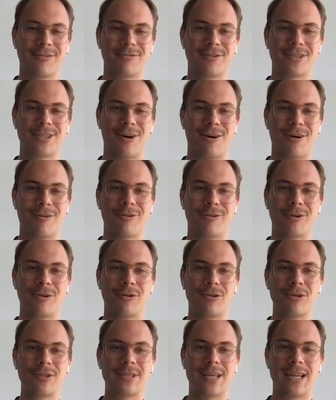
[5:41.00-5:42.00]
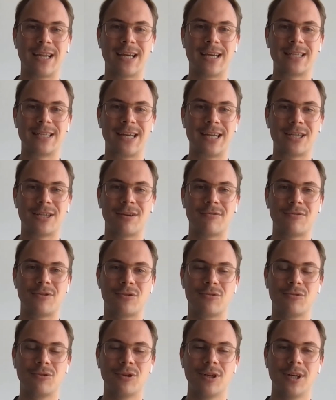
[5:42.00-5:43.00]
trifft es auch für einen Großteil der Gesellschaft
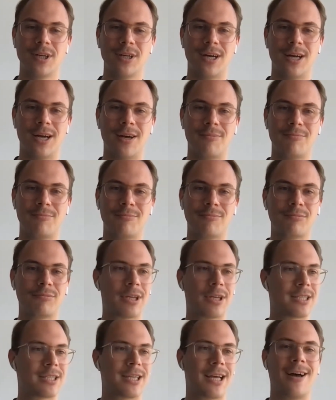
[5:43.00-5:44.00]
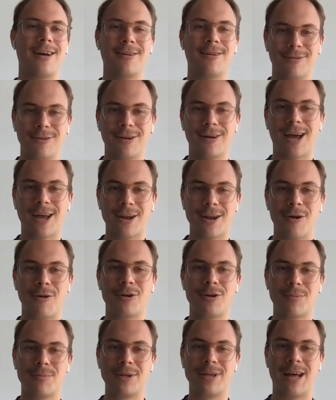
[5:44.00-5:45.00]
zu, ähm, dass da ein
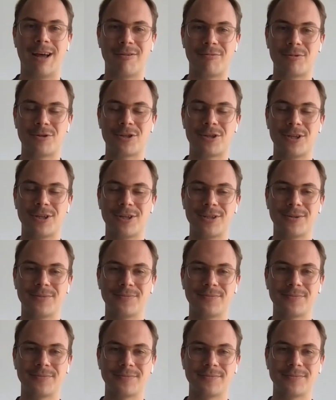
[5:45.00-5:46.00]
erhöhter Bedarf besteht.